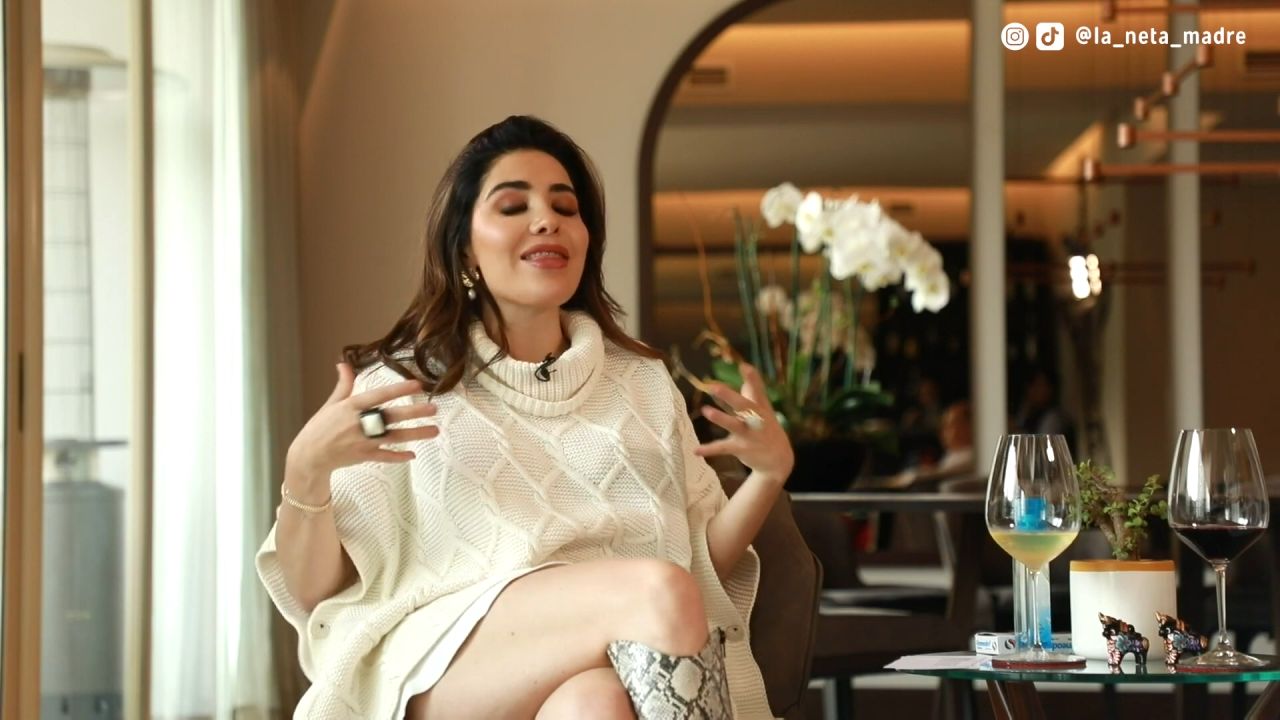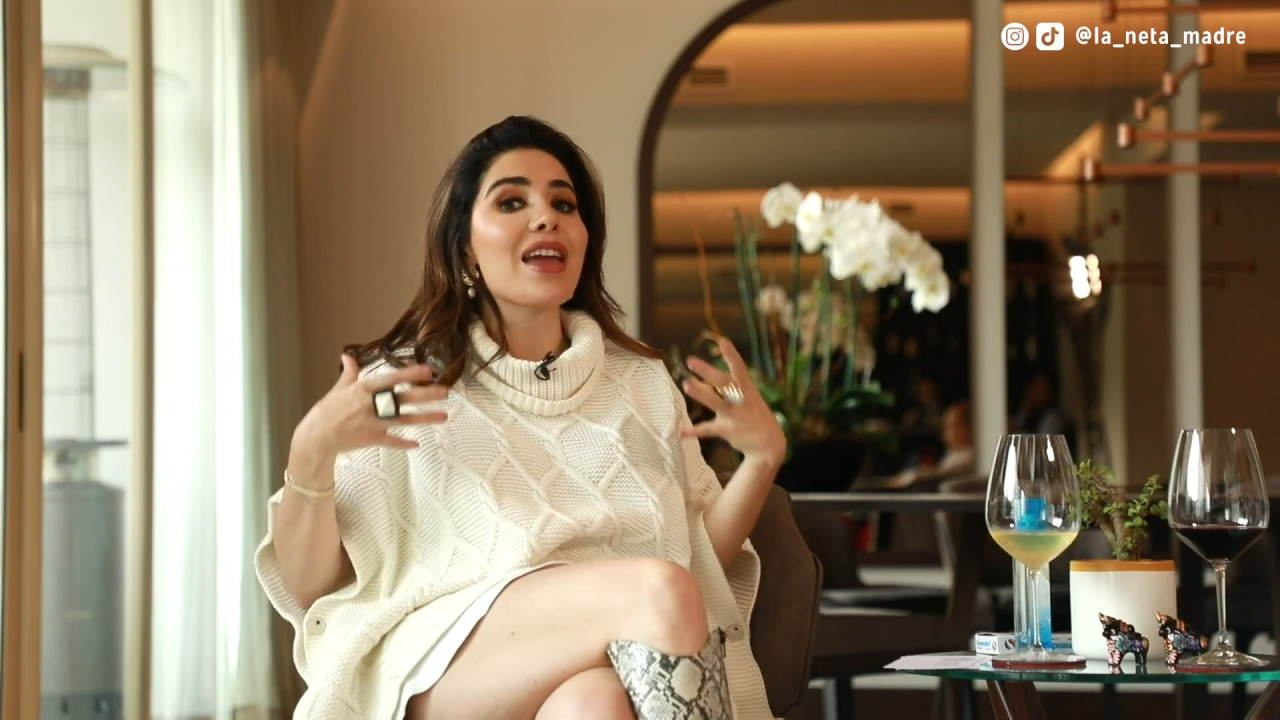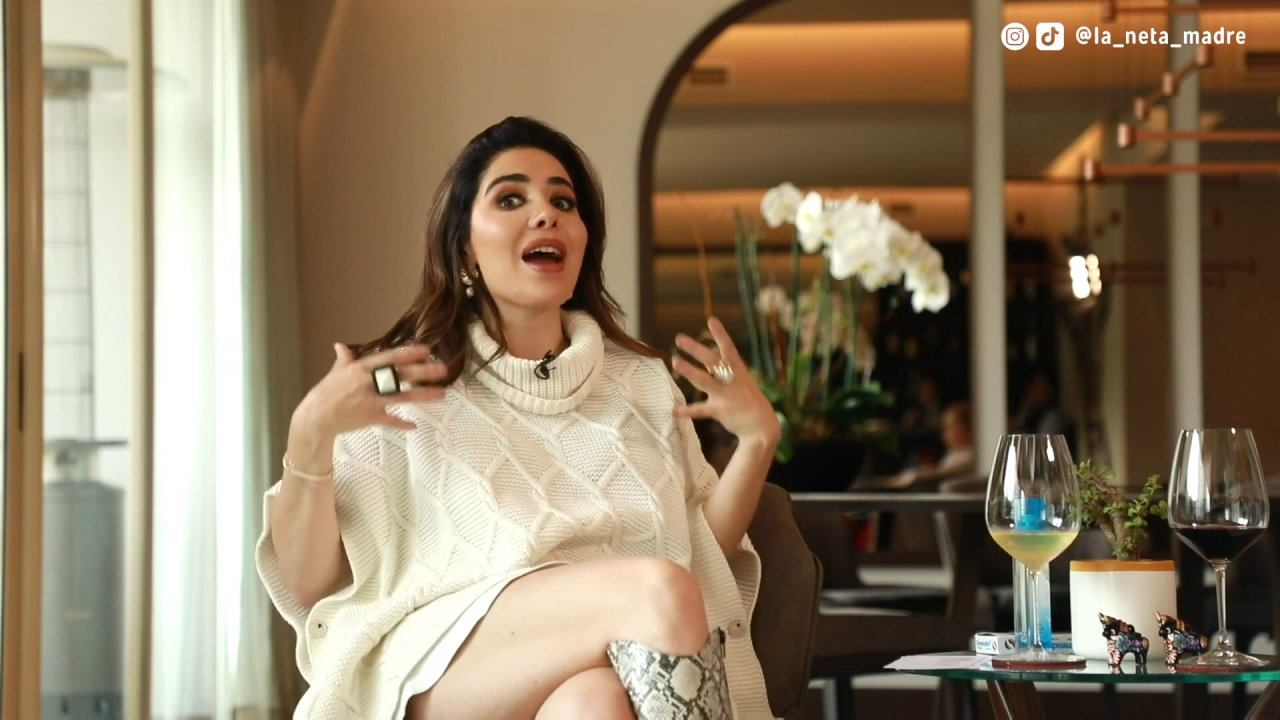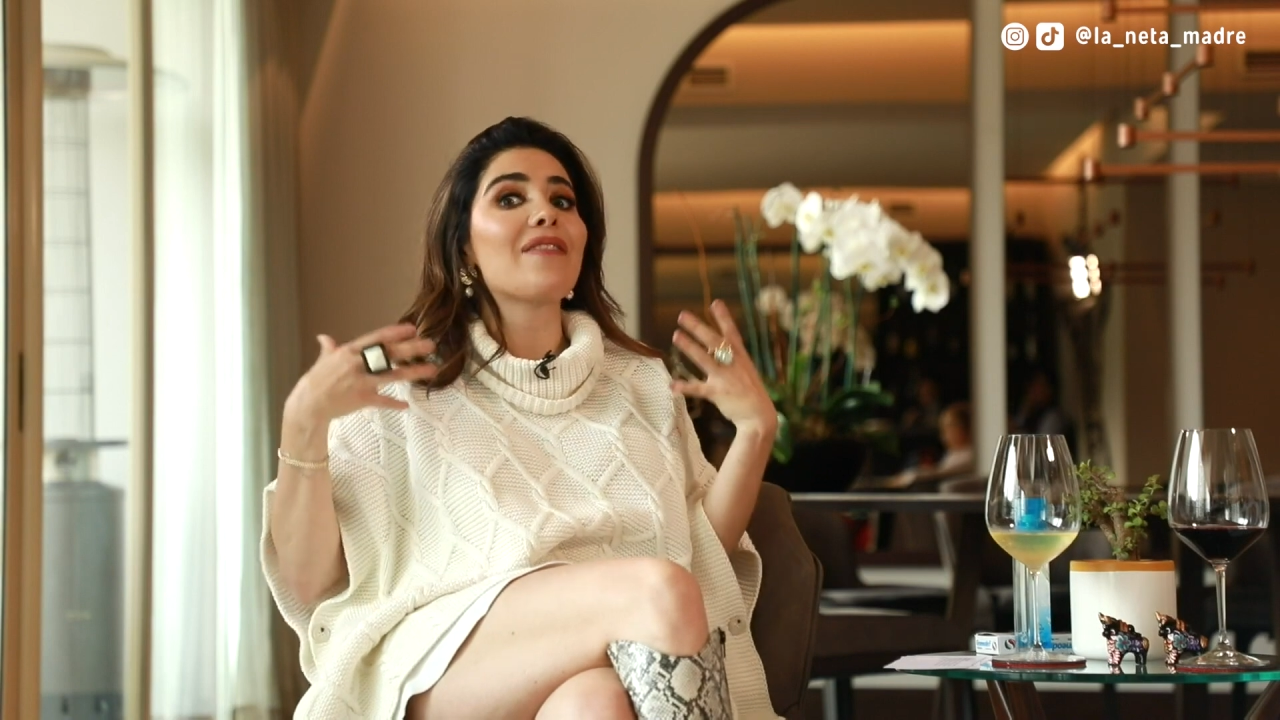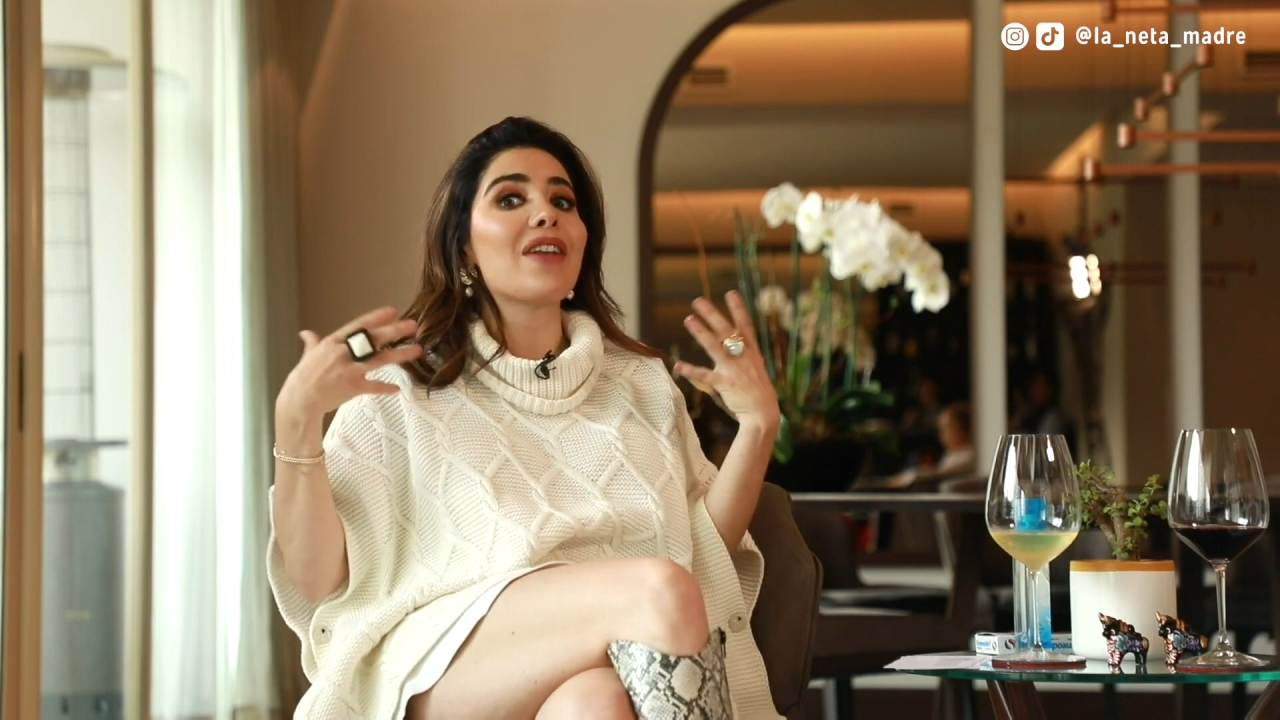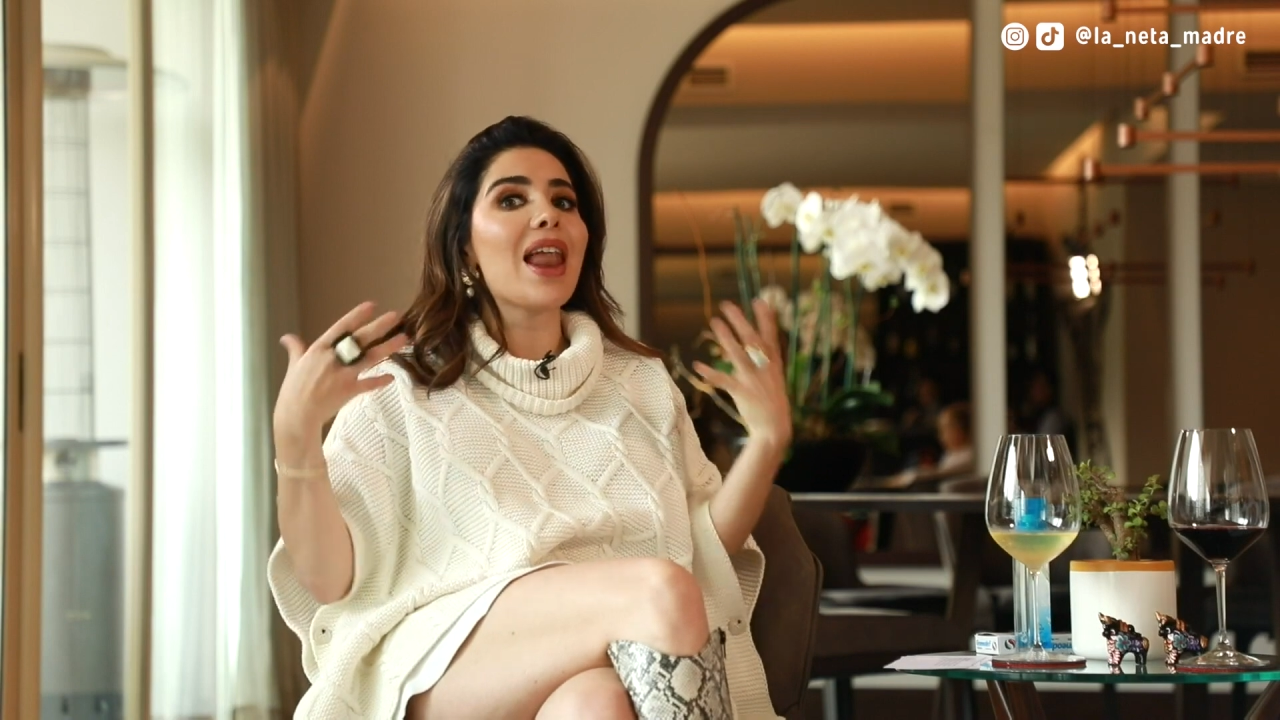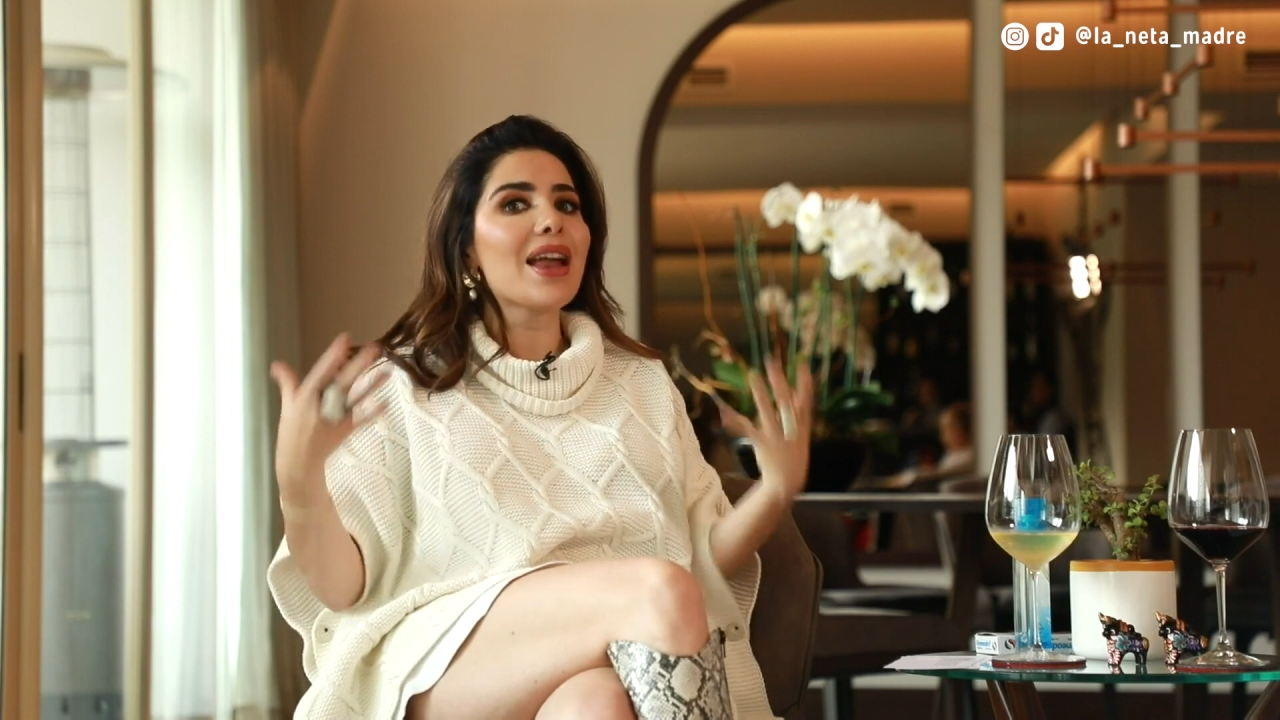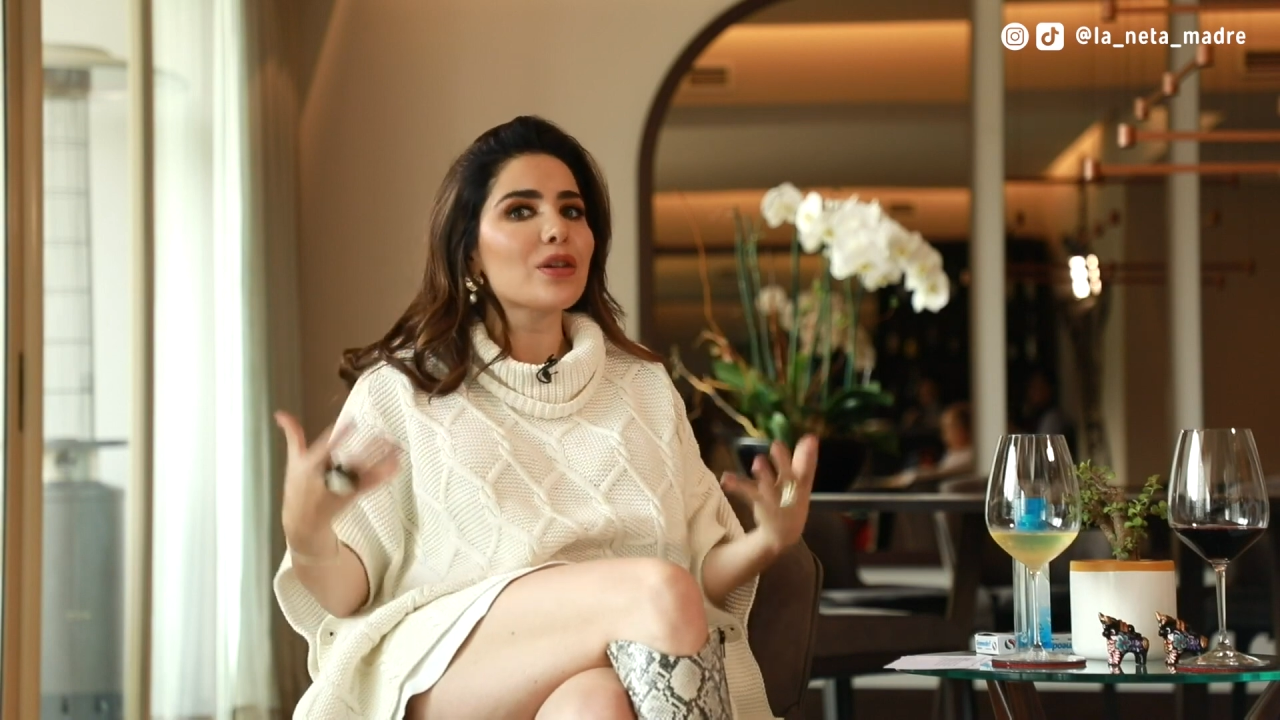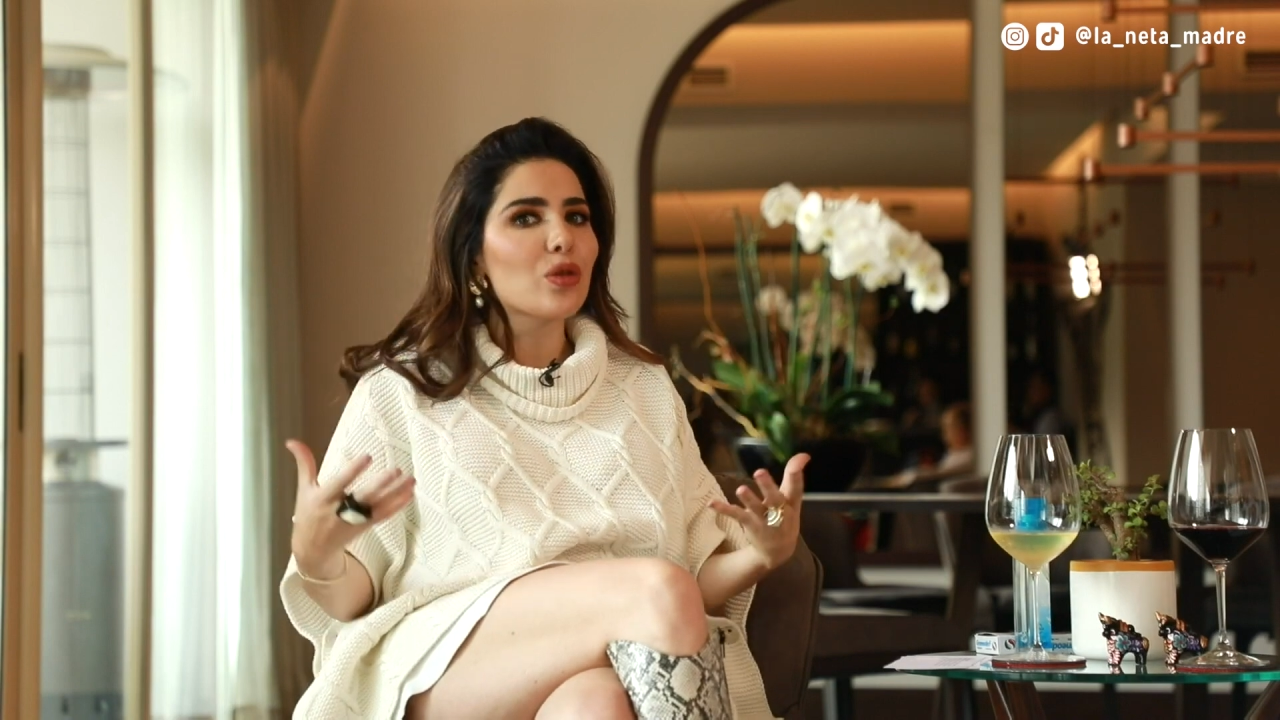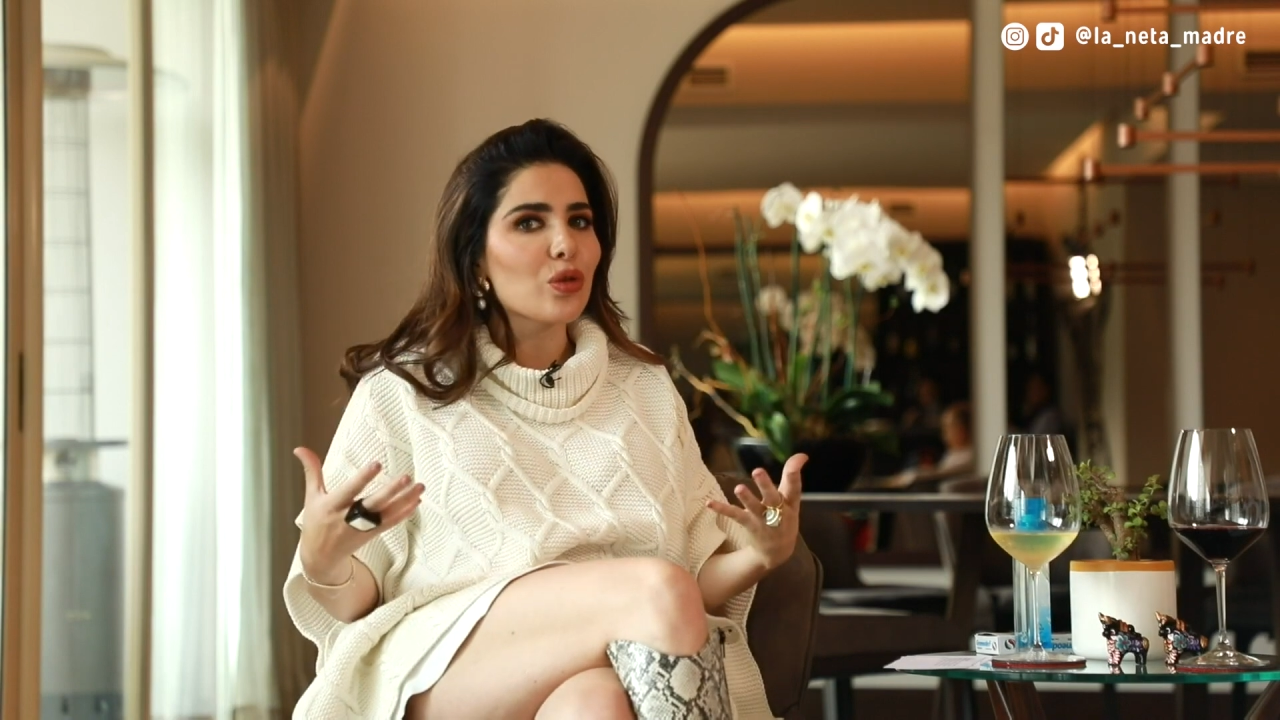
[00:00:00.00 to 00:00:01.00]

de hablar